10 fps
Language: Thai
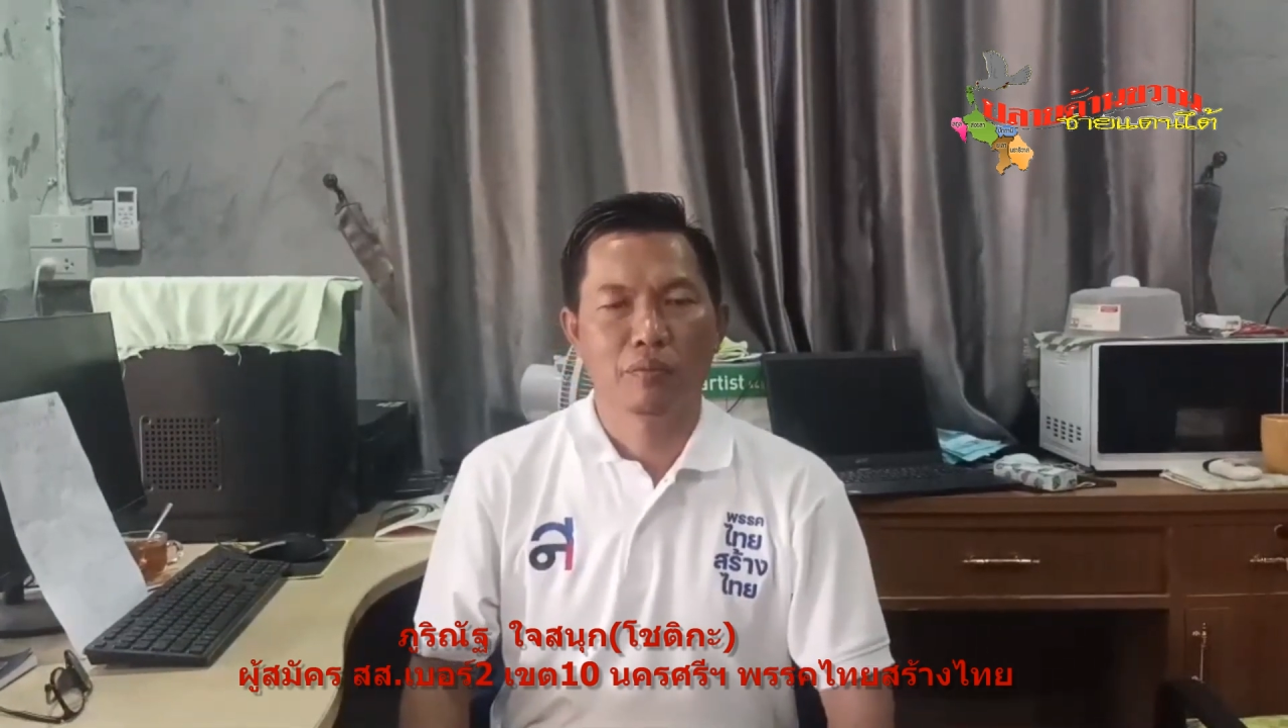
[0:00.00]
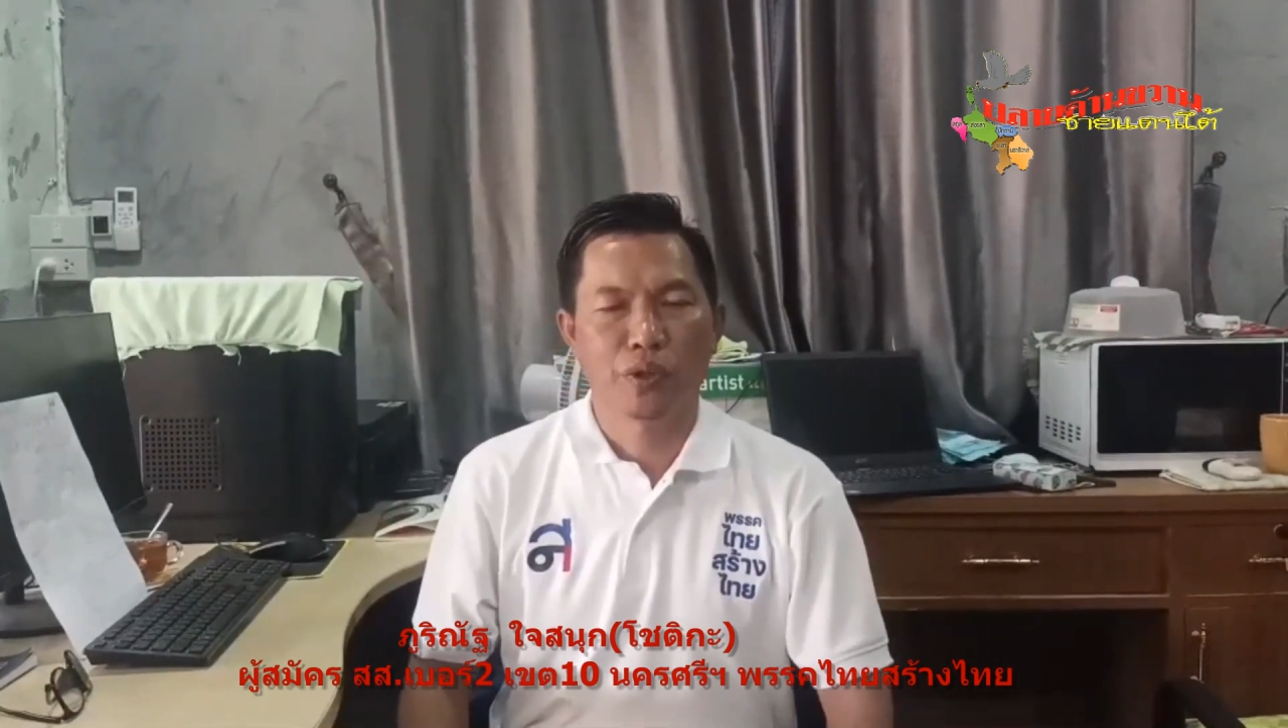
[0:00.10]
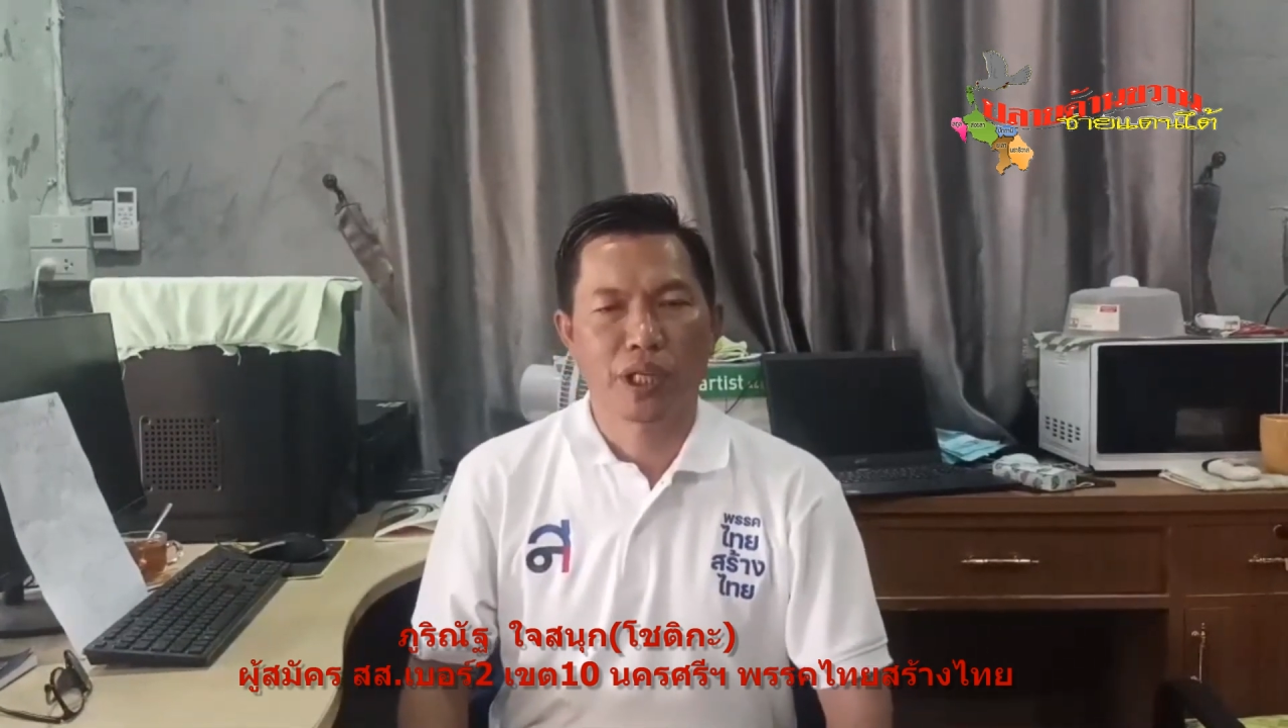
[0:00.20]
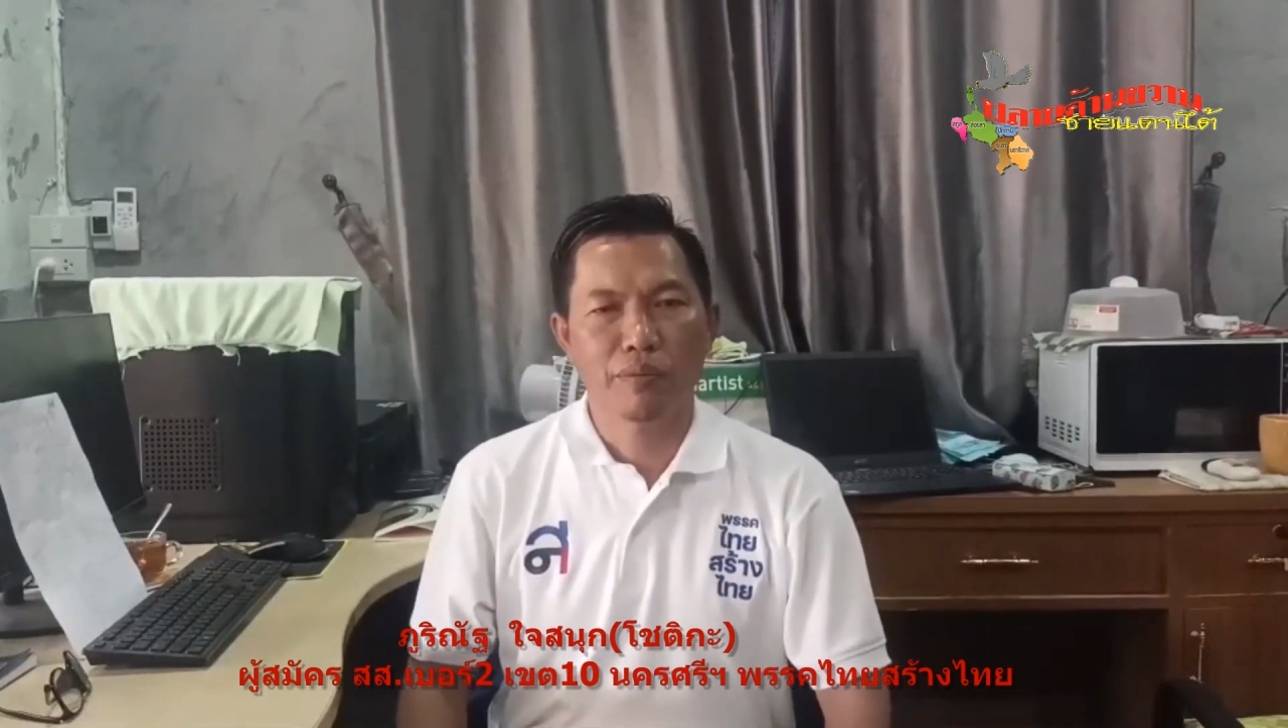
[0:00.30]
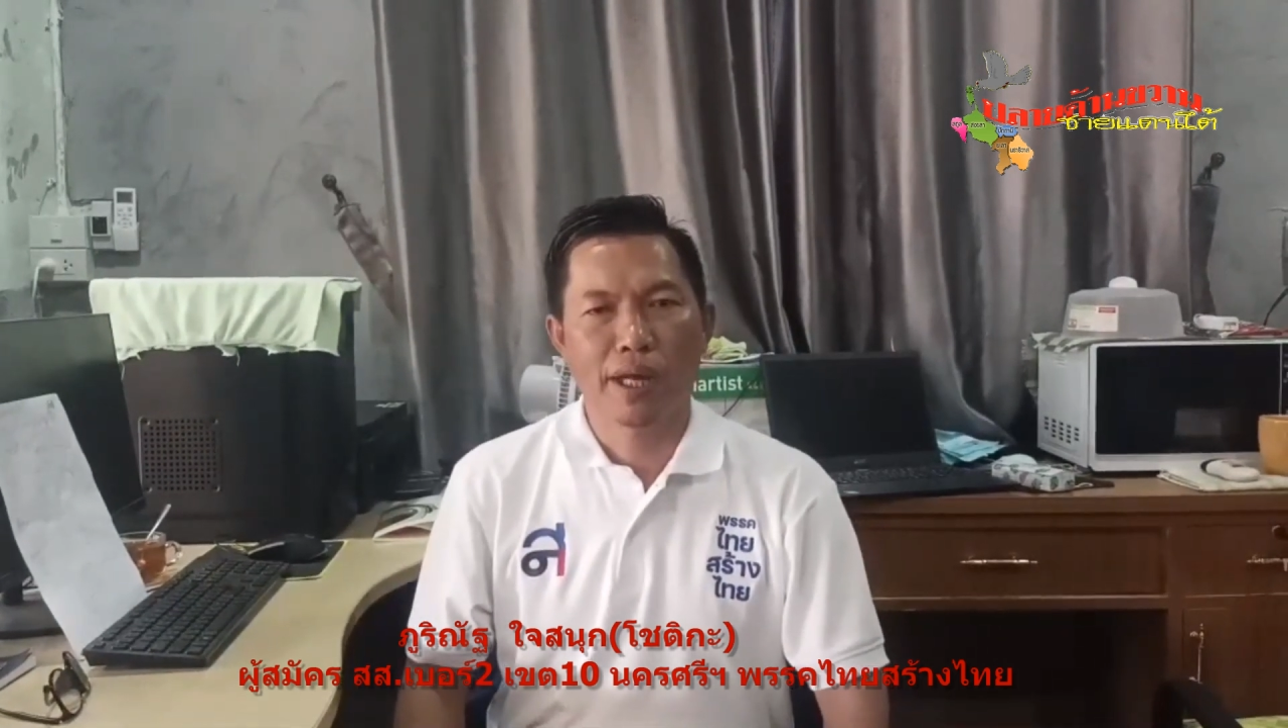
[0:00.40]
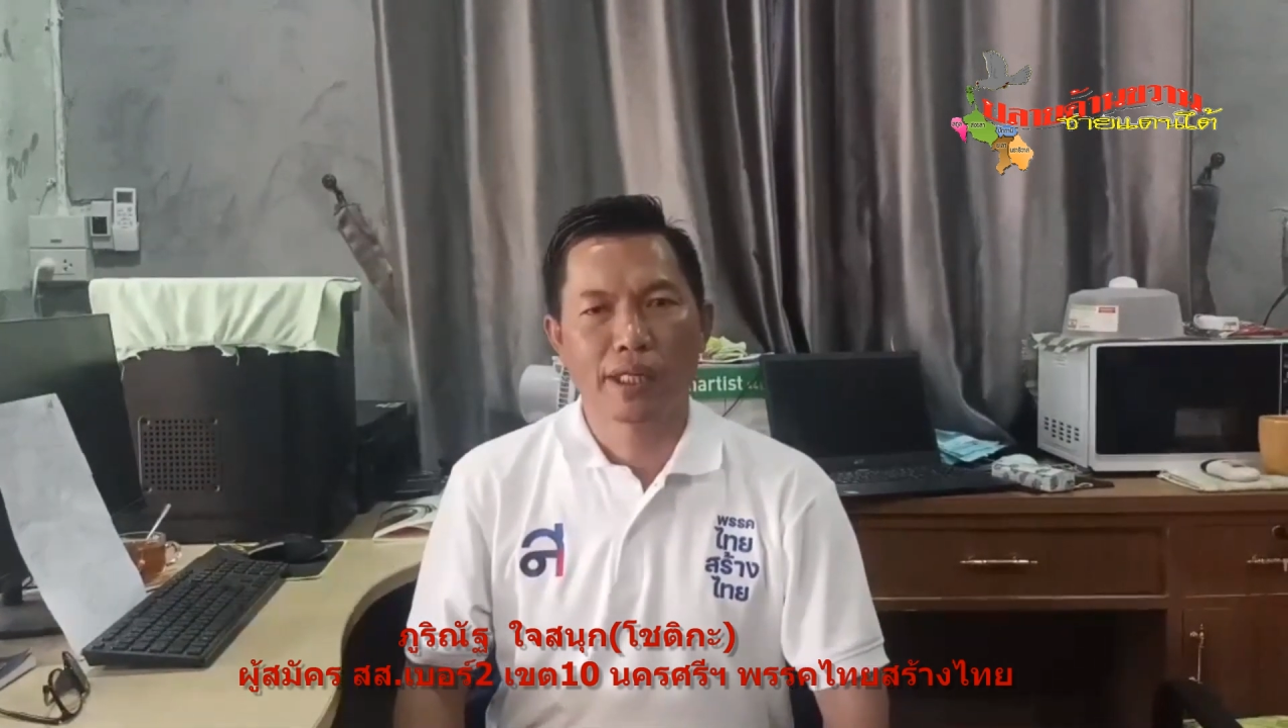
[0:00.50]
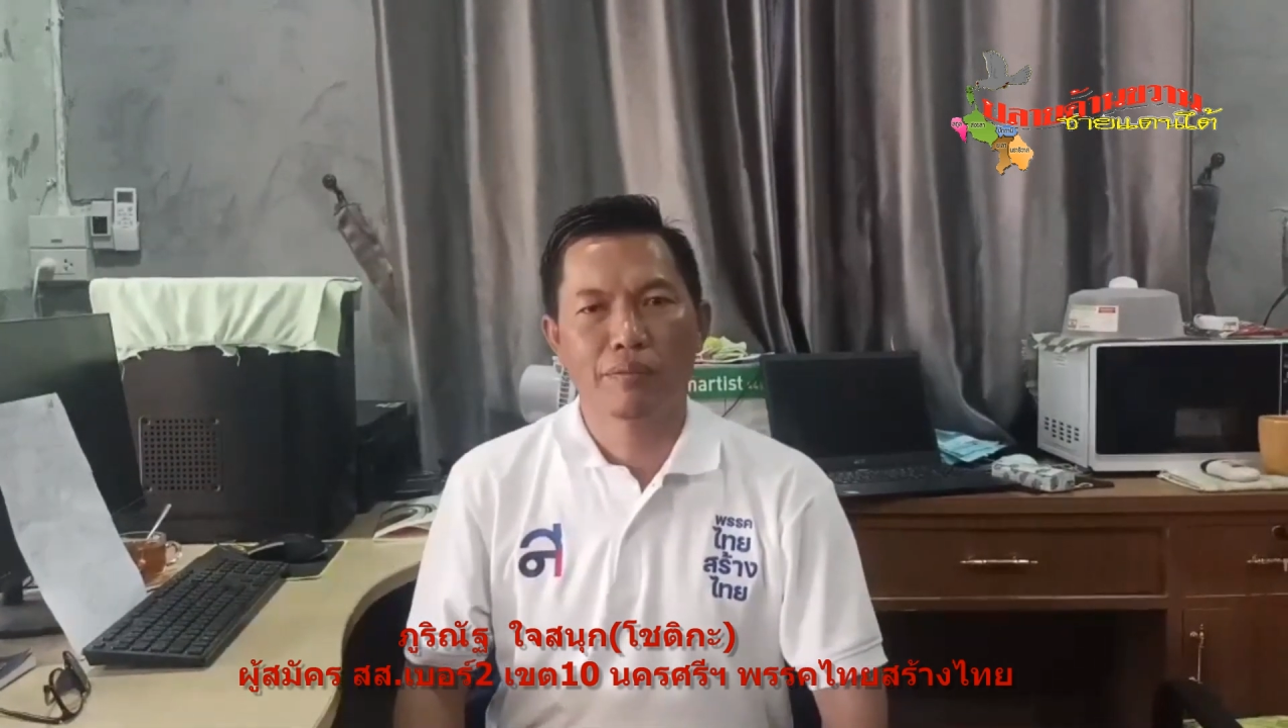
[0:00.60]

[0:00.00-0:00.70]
ผู้ใหญ่บ้า